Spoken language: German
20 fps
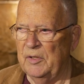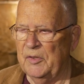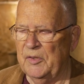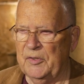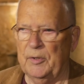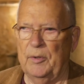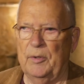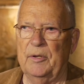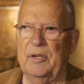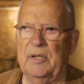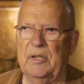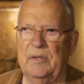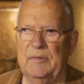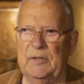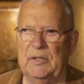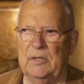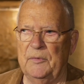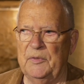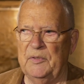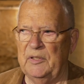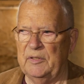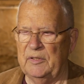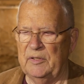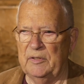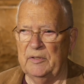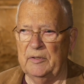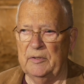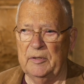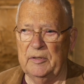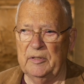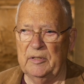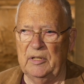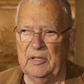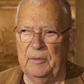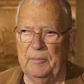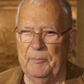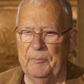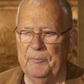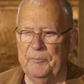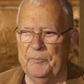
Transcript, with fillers: zornig war auf dieses System.